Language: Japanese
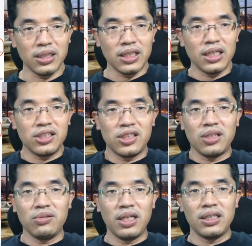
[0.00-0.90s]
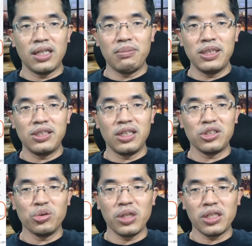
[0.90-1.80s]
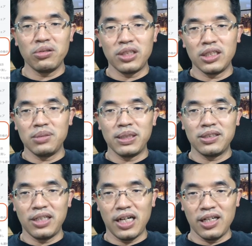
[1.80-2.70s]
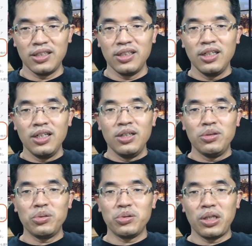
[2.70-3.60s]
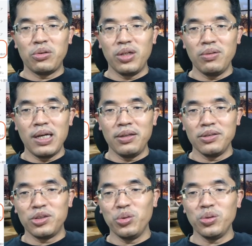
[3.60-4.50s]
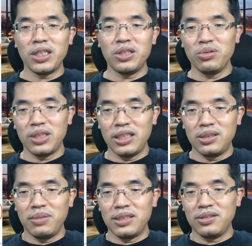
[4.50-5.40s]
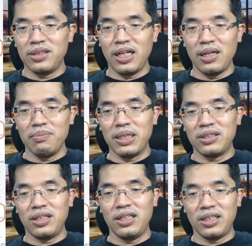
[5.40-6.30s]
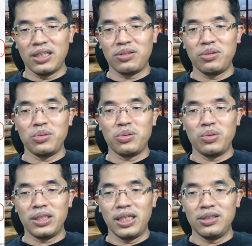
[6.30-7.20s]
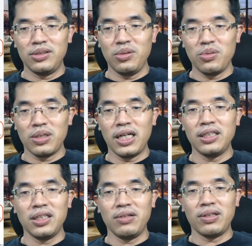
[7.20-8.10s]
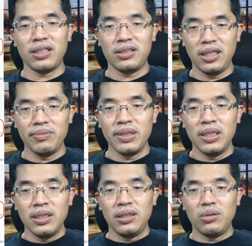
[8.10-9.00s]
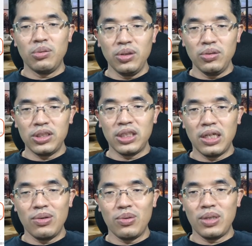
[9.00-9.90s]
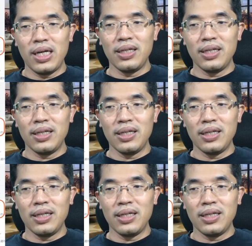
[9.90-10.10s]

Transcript: 開始したので、試したら衝撃の結末が。ということで、これは衝撃の結末が待っていたということで、結論書いてないわけですね。でこのようにした方が